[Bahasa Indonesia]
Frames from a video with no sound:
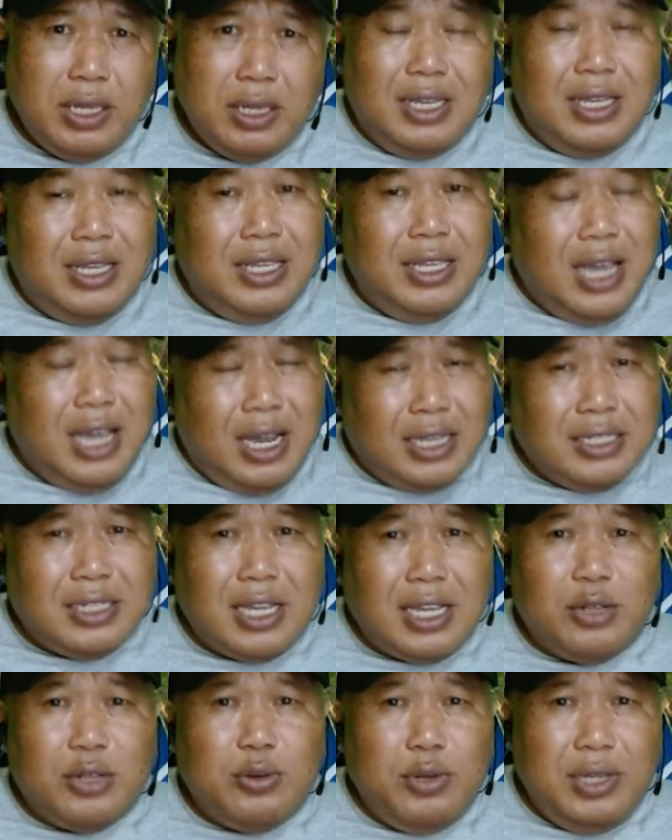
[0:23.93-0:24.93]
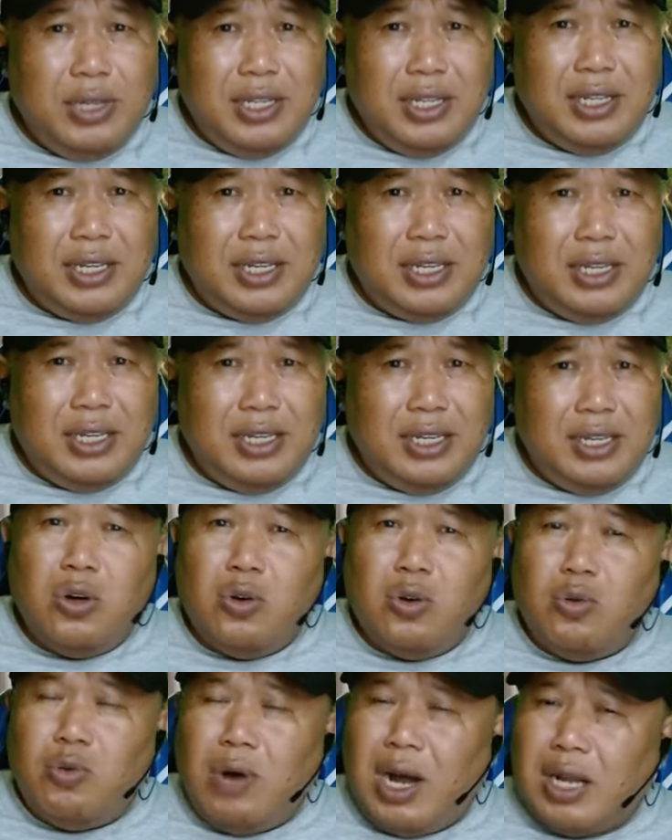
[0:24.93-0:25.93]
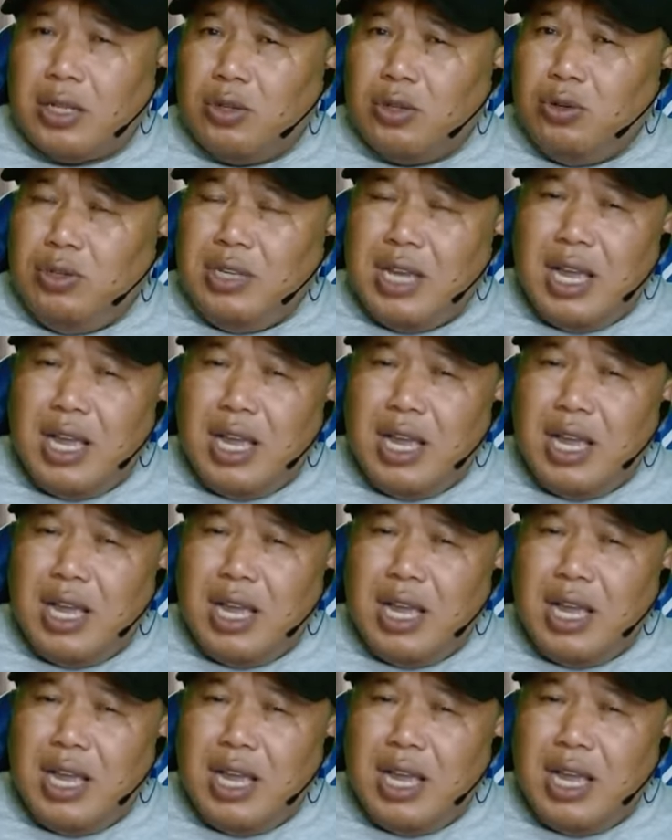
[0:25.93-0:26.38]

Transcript: yang satu ini waktunya